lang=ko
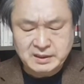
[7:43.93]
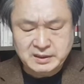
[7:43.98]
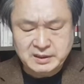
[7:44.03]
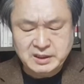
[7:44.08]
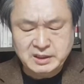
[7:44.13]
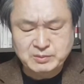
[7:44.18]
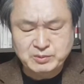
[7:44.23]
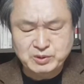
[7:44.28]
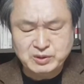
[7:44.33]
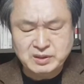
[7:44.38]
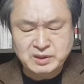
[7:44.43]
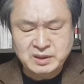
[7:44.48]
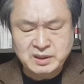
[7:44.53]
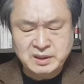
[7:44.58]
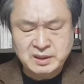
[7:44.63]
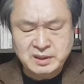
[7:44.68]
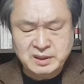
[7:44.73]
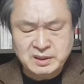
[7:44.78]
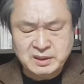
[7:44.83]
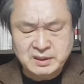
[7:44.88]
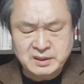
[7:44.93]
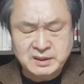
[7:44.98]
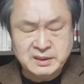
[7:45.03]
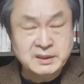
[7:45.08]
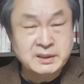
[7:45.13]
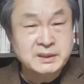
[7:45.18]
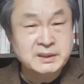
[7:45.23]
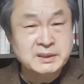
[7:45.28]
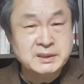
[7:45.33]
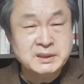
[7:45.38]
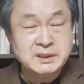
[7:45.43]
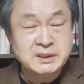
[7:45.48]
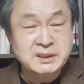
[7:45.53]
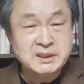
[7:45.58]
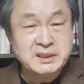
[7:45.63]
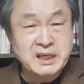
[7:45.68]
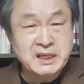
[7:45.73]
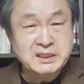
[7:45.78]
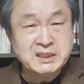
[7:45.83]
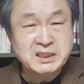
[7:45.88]
여러분
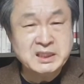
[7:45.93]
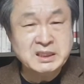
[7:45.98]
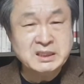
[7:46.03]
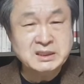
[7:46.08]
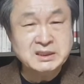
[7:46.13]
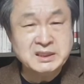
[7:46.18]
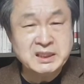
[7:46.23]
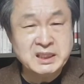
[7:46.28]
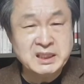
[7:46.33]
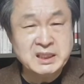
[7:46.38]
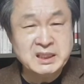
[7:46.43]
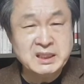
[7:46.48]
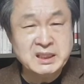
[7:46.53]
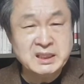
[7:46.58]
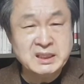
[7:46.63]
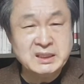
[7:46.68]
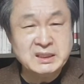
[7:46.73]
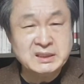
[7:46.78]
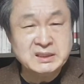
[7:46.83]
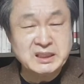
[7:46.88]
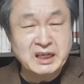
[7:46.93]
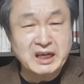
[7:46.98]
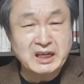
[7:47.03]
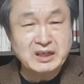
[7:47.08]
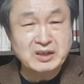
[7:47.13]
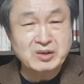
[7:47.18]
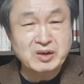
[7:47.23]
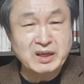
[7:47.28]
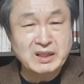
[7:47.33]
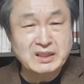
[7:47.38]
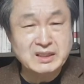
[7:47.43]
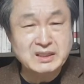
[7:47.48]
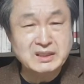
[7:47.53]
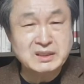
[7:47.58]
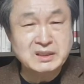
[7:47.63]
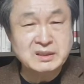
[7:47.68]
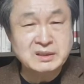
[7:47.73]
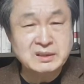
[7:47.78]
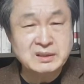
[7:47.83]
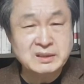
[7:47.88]
이게 실세
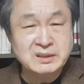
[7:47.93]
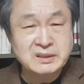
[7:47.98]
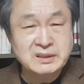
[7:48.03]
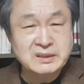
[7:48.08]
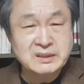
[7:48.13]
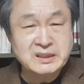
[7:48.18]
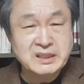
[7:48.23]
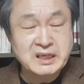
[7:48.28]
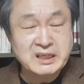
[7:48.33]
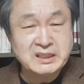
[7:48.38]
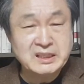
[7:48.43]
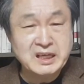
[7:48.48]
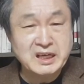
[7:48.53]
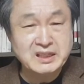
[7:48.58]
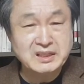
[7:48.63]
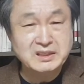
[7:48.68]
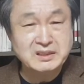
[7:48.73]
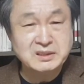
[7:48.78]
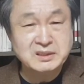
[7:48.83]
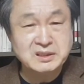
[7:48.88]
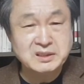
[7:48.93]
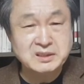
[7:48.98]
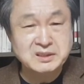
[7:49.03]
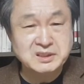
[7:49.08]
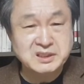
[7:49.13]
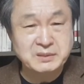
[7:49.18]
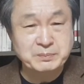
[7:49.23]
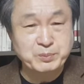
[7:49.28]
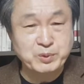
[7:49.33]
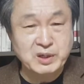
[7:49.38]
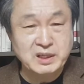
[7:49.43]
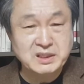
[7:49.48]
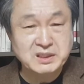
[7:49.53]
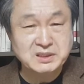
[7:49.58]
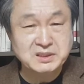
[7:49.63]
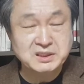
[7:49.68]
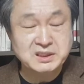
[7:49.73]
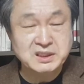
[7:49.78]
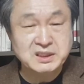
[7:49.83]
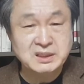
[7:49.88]
장관에 대한 그런
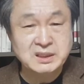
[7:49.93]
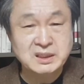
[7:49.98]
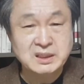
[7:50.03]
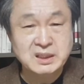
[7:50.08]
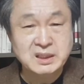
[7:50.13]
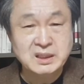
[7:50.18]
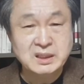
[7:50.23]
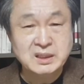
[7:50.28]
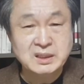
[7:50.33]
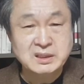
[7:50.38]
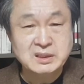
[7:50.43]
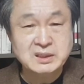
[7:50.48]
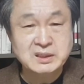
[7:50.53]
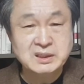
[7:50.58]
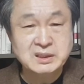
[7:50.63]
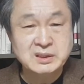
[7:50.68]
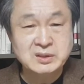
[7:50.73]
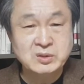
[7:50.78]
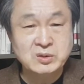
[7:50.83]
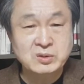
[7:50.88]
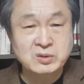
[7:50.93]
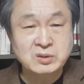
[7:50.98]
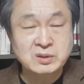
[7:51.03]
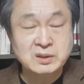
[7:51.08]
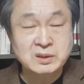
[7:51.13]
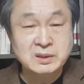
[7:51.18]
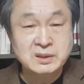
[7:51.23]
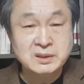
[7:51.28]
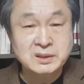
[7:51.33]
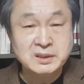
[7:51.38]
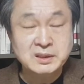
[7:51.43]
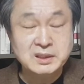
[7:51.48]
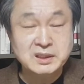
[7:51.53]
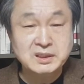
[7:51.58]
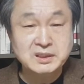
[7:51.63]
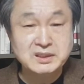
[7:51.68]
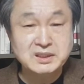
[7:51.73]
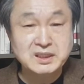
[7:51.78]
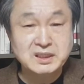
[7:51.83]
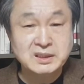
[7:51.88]
첩보라든지 그리고
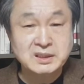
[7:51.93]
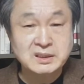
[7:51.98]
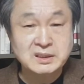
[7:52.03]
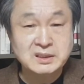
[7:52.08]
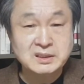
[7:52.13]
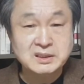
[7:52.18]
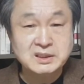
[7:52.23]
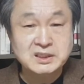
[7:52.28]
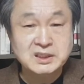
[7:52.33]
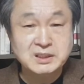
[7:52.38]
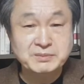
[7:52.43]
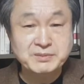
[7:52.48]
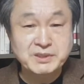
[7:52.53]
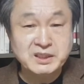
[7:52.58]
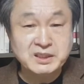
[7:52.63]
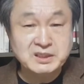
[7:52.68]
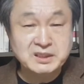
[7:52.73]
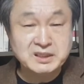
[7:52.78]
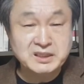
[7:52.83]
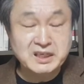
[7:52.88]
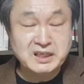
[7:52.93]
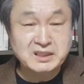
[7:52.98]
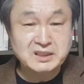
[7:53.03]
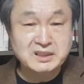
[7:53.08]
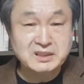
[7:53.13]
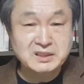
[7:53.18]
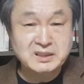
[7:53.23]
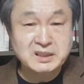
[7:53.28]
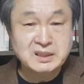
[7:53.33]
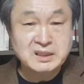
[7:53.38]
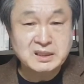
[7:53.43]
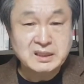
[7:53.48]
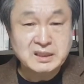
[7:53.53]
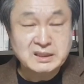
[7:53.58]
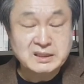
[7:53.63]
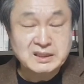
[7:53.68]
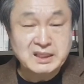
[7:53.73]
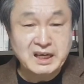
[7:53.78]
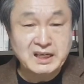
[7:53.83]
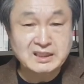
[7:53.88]
현역 지금 여건에 있는
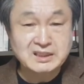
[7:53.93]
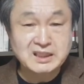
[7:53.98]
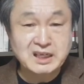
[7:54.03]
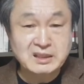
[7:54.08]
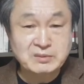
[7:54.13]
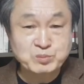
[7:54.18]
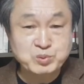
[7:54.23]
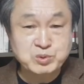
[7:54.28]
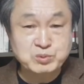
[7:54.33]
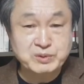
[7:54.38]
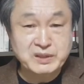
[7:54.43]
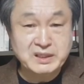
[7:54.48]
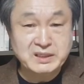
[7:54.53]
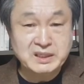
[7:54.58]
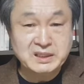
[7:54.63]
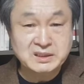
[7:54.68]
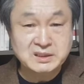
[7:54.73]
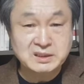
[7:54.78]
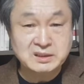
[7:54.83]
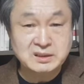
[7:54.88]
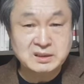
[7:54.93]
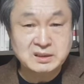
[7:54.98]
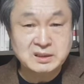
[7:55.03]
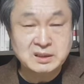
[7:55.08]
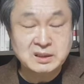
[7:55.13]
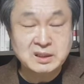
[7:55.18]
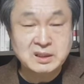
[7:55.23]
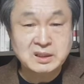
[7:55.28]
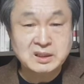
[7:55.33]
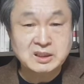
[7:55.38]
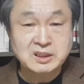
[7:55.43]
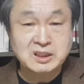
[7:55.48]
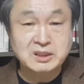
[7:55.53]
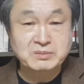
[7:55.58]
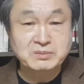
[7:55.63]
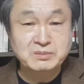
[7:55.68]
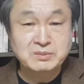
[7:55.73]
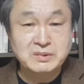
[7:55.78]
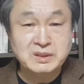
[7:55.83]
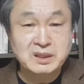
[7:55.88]
상당 부분에 대해서
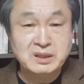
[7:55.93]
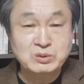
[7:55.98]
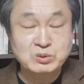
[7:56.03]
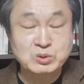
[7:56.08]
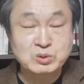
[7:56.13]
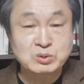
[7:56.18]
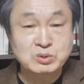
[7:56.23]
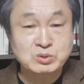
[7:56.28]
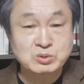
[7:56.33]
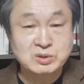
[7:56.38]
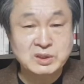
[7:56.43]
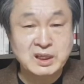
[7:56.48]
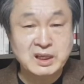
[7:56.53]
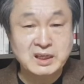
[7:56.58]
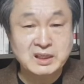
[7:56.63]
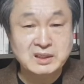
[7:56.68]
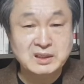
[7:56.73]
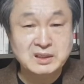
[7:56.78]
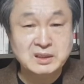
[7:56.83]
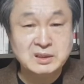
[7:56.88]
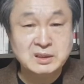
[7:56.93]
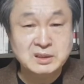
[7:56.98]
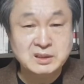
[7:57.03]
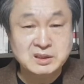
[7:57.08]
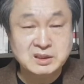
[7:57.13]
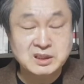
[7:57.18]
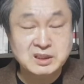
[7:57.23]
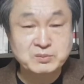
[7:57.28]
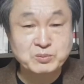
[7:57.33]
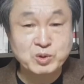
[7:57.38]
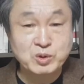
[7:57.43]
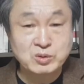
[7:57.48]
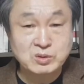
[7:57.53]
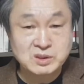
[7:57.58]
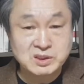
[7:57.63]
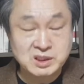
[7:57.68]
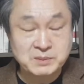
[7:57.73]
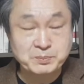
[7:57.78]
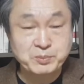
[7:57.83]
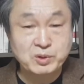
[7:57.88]
김태우 수사관이
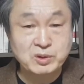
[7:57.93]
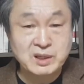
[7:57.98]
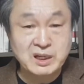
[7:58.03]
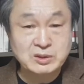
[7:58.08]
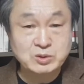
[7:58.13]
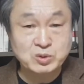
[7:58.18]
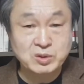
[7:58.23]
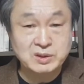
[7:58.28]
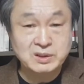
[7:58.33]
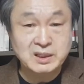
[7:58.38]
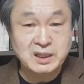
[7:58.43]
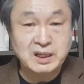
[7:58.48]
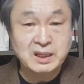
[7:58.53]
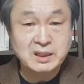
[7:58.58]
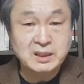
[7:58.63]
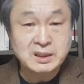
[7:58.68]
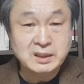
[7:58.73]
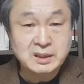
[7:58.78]
정보를, 첩보를 가지고 있다.